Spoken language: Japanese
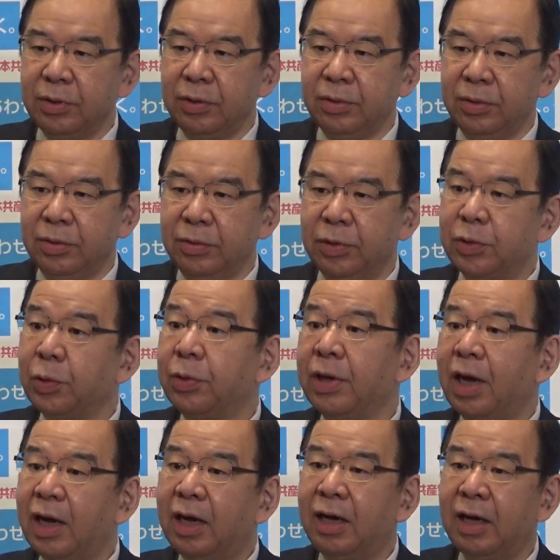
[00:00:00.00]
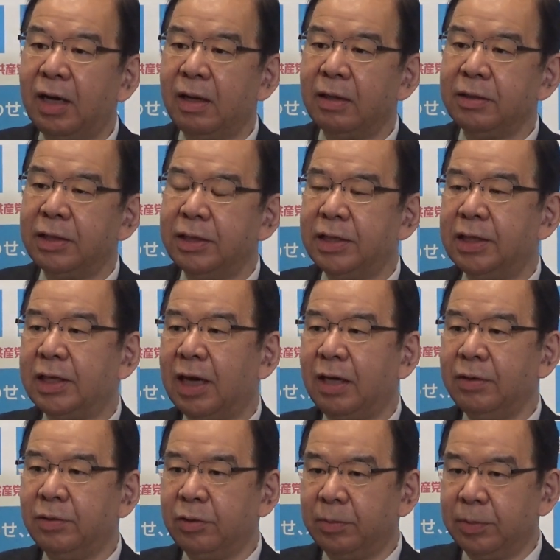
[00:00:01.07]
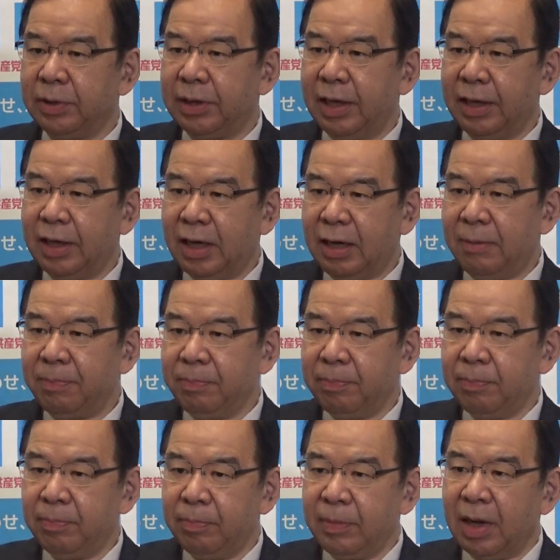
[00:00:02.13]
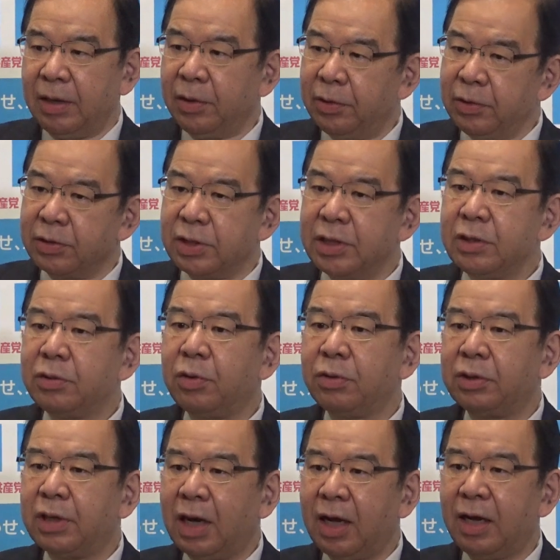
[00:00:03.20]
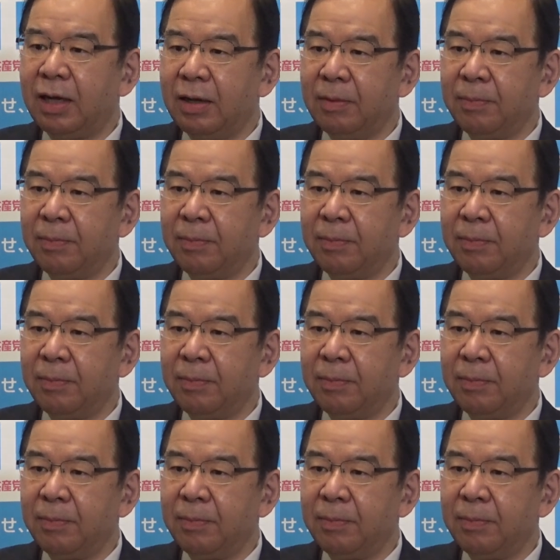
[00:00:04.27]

不当な人事介入の問題がいよいよ深刻化